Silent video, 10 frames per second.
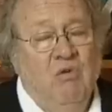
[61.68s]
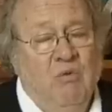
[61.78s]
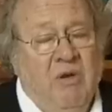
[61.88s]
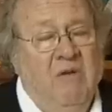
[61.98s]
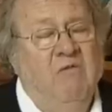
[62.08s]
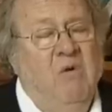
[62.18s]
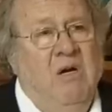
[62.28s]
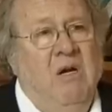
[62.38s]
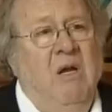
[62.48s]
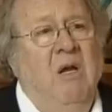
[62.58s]
le
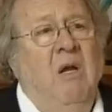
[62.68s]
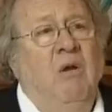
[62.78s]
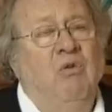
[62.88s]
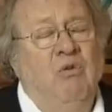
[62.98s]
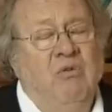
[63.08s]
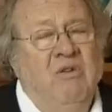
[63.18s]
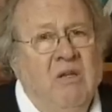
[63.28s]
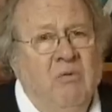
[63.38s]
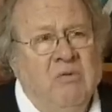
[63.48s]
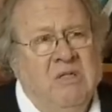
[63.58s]
prévoit, de le
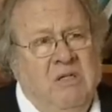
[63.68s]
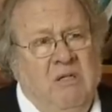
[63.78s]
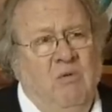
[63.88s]
dénoncer